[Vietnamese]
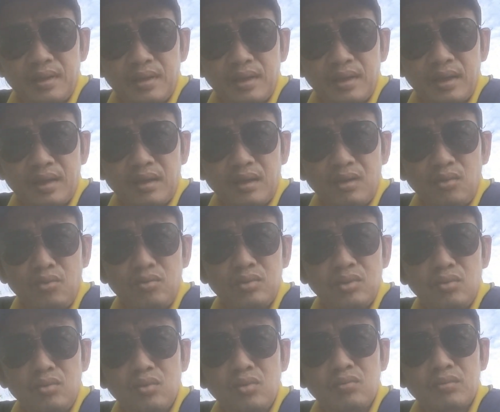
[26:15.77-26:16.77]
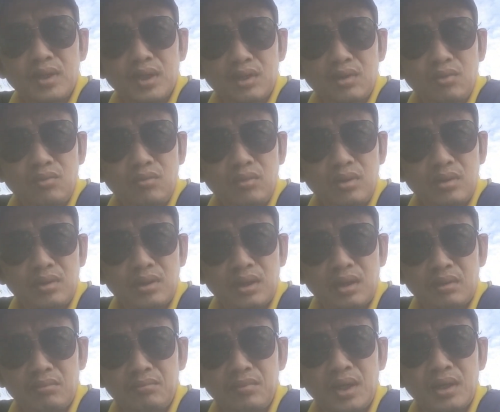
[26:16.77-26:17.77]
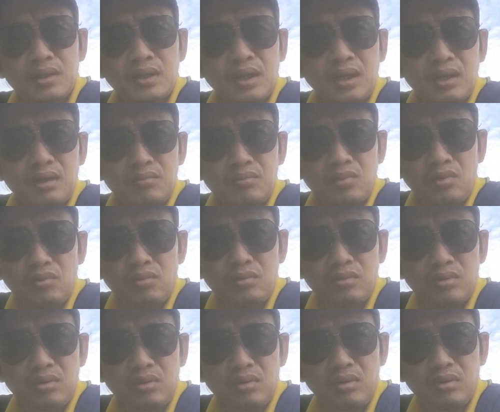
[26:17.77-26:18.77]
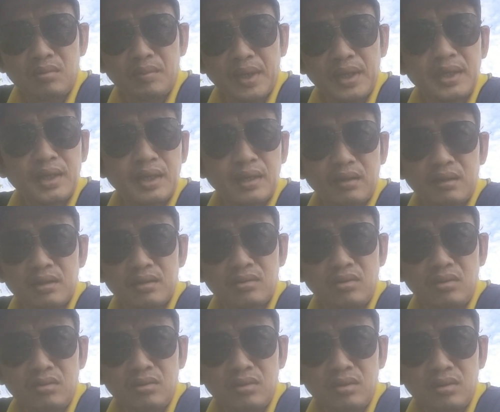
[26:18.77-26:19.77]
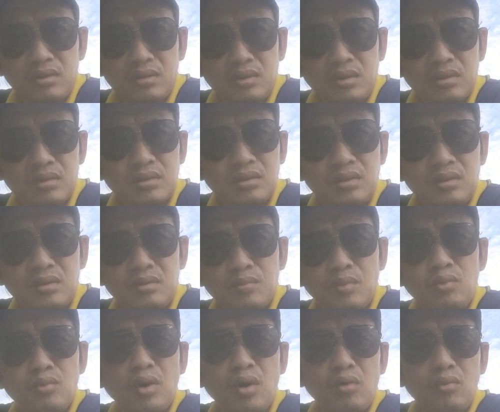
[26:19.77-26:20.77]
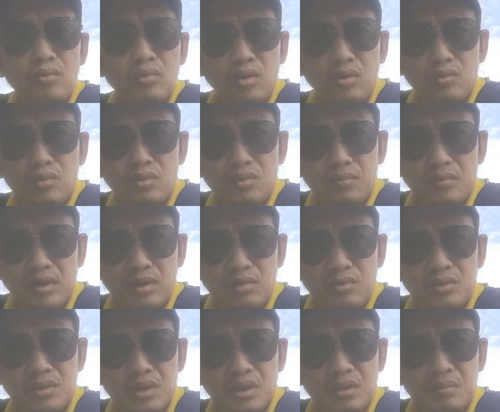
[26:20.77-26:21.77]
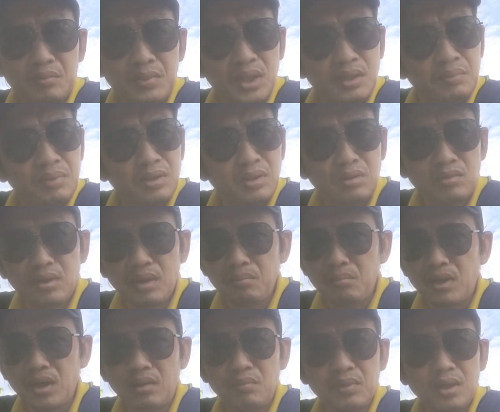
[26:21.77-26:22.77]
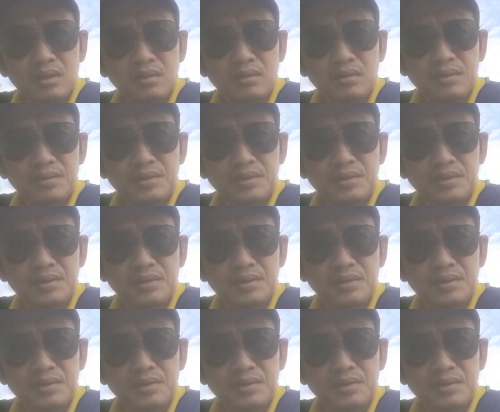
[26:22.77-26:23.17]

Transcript: là uống thuốc của ông thầy vũ là uống mát tay lắm uống có 7 ngày hết khói hết cái bú cổ của cổ luôn mà cổ chị biết bao nhiêu năm mà không hết